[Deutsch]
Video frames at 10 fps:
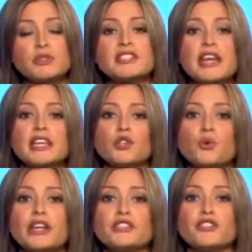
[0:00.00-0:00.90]
wurde sie
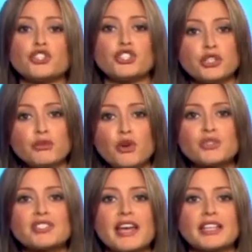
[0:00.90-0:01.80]
ins
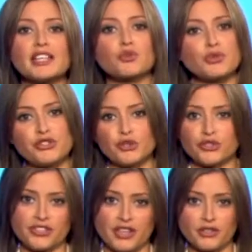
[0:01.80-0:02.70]
Shiro-Psionik-Zentrum
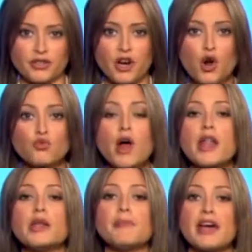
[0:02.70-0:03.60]
gebracht, unter der
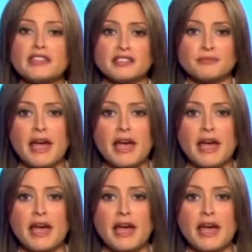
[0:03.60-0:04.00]
Leitung dieses